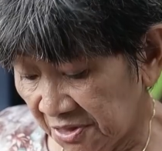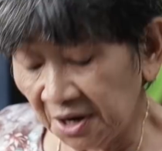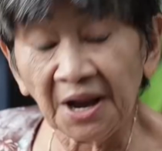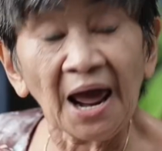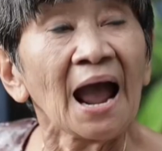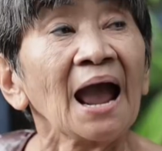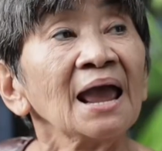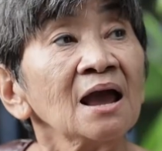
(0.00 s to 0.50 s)
เสีย
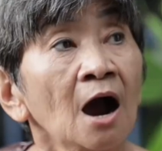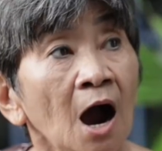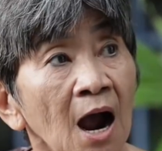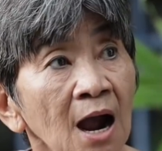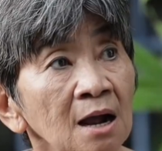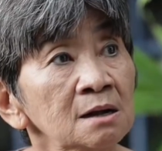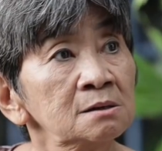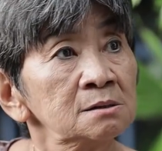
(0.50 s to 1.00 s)
ดายเหรอ
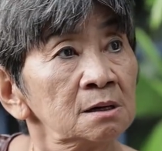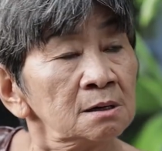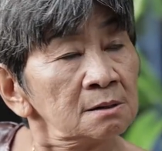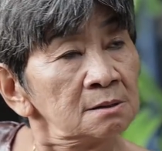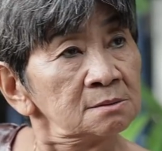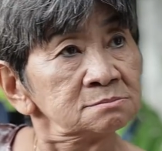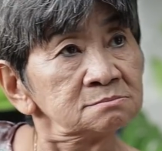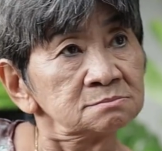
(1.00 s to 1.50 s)

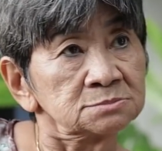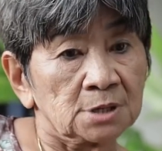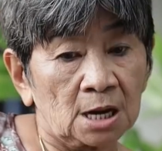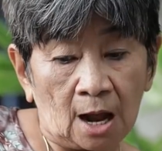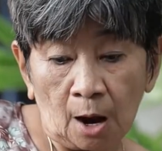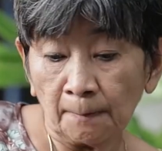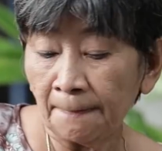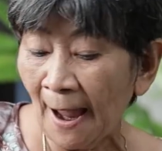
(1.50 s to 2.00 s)

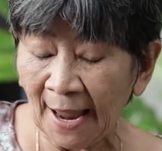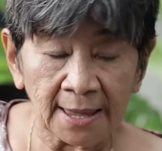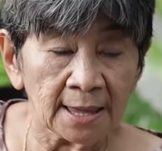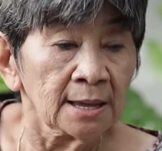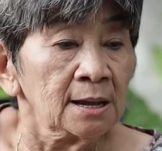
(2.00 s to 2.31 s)
เอาไป